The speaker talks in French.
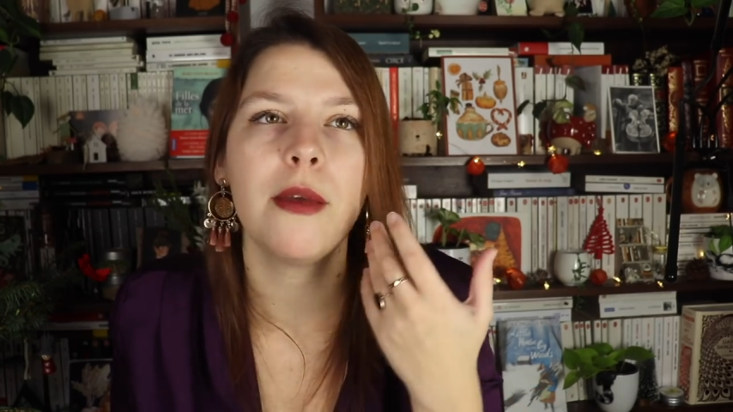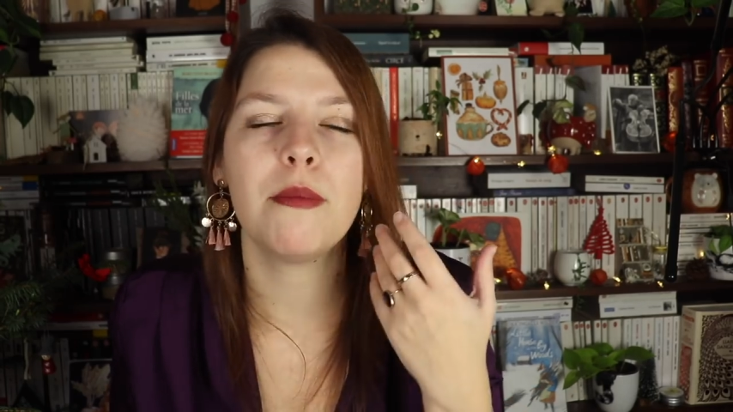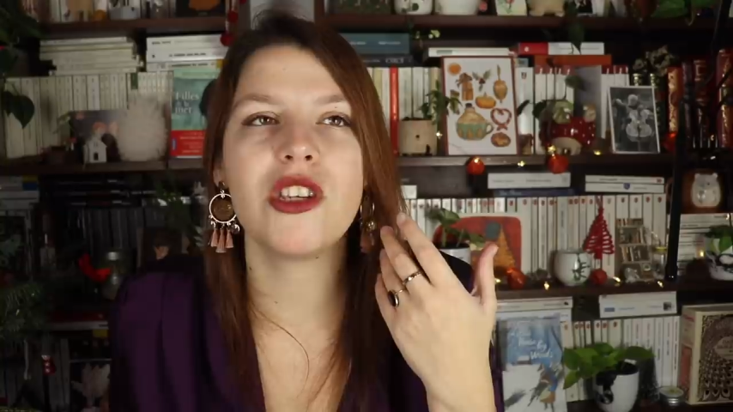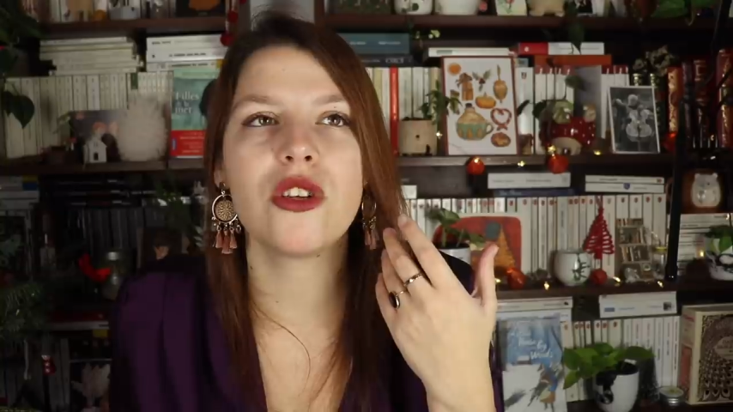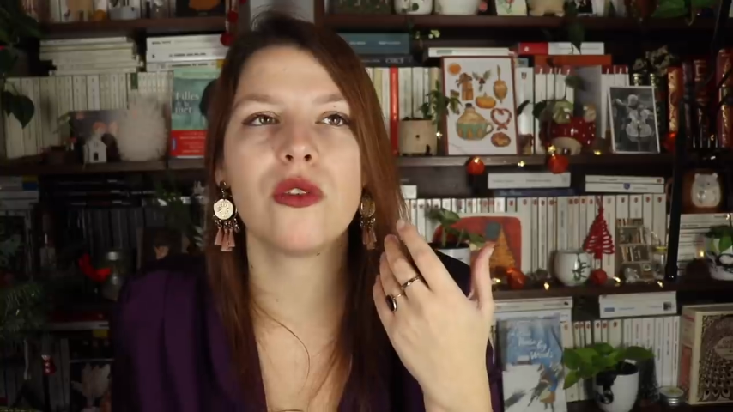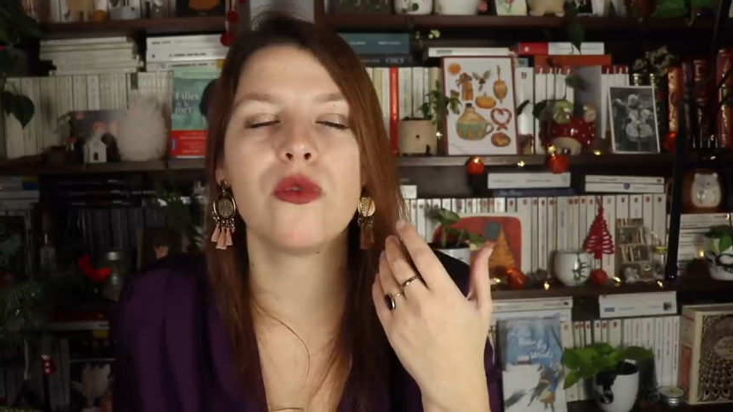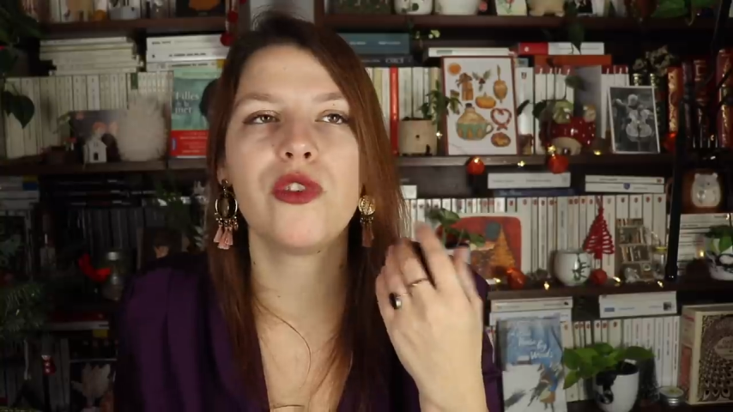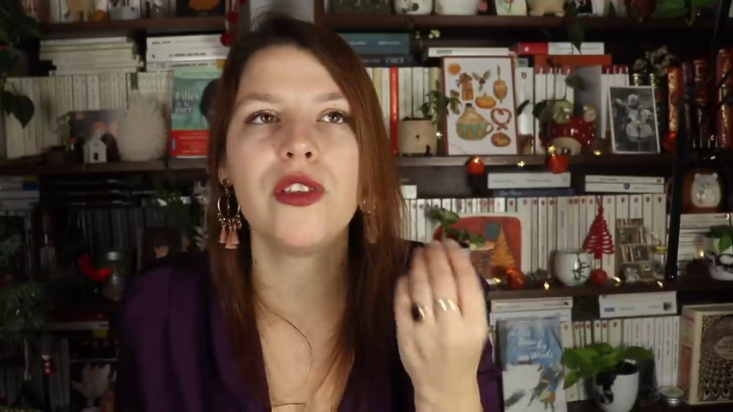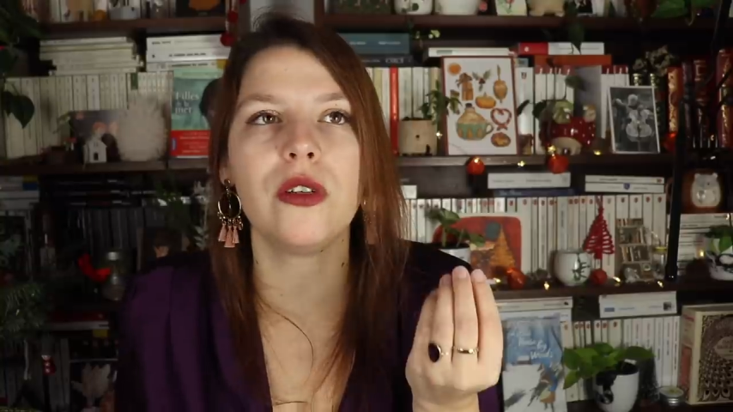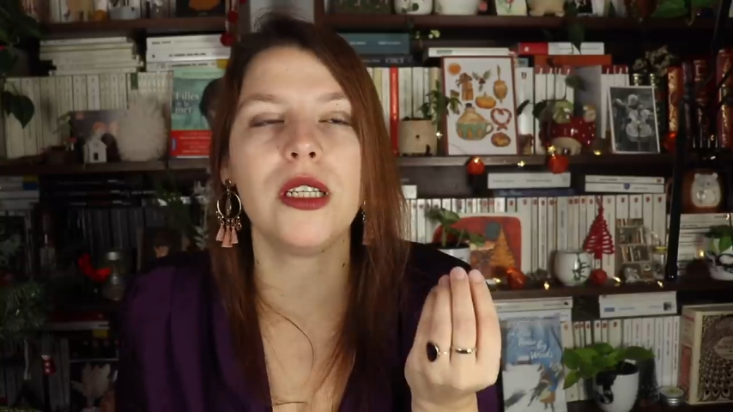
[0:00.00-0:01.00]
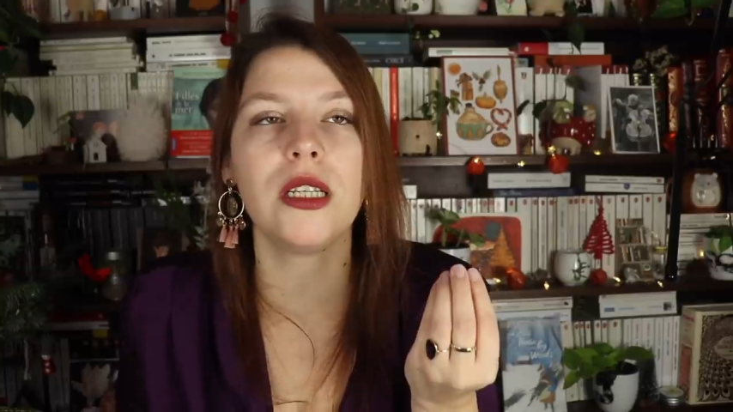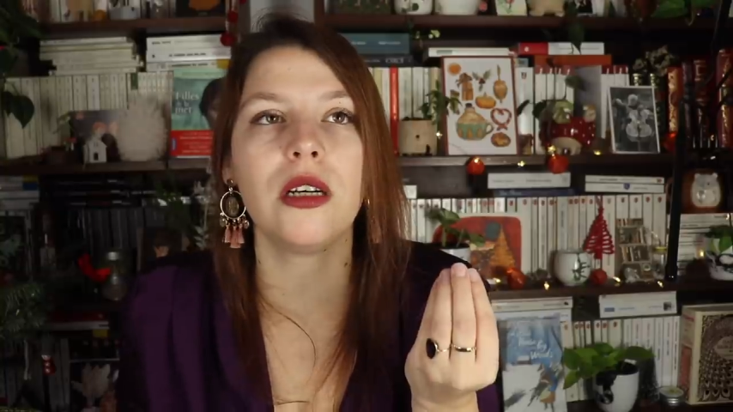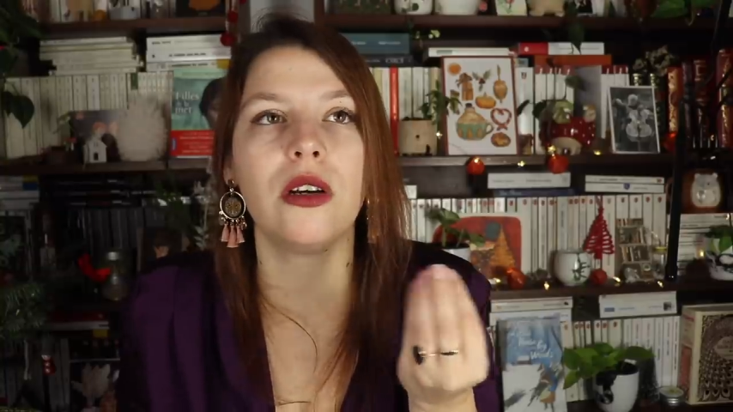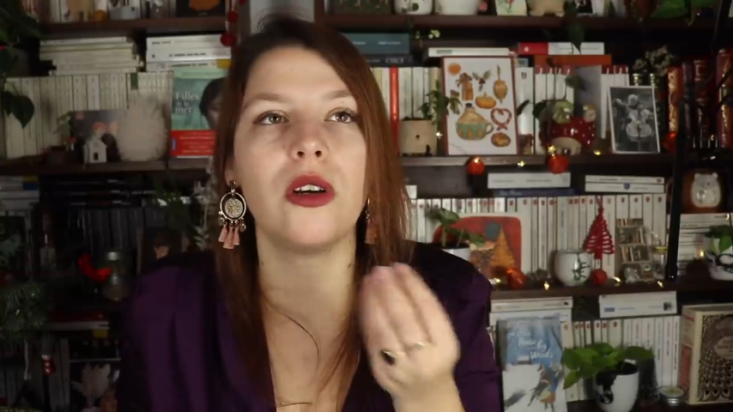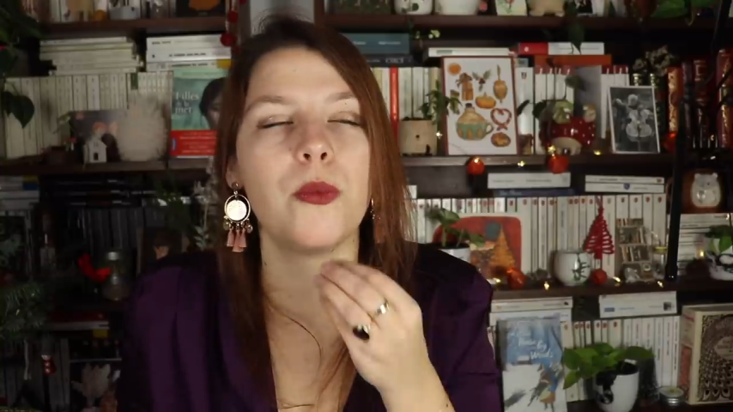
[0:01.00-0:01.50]
mais j'ai envie de
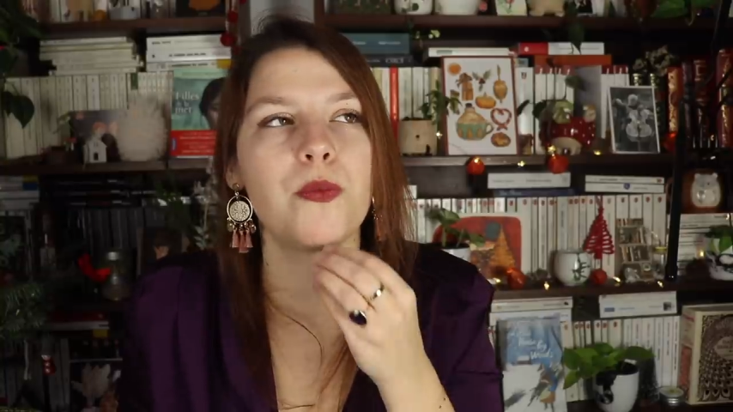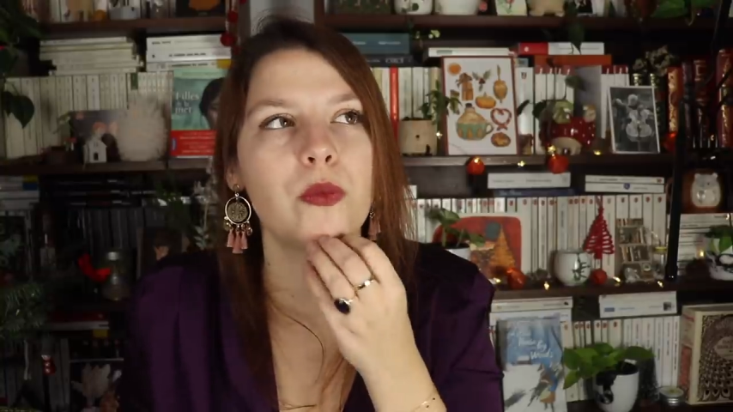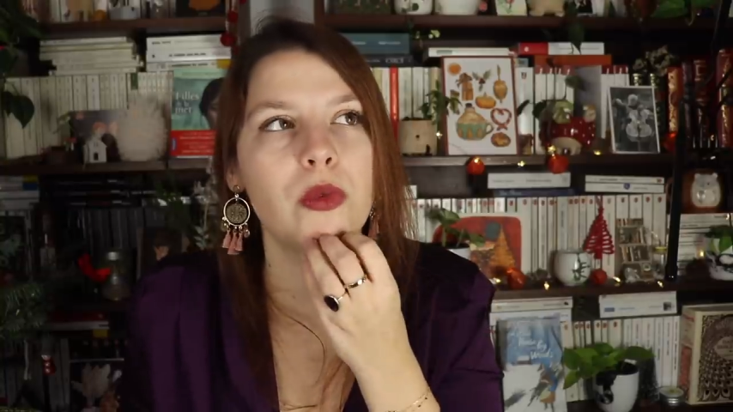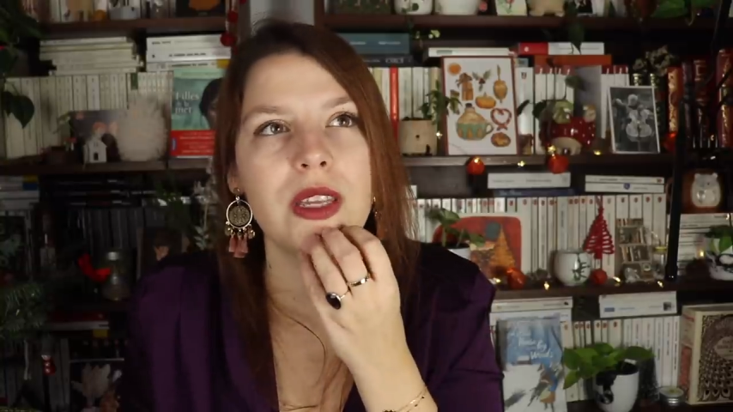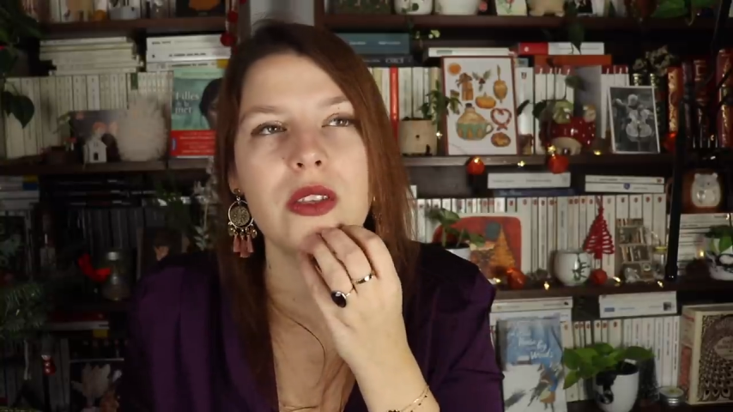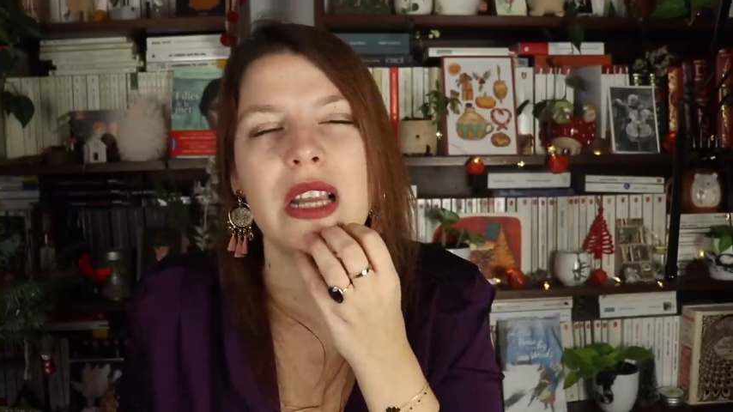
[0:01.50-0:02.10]
lire peut-être de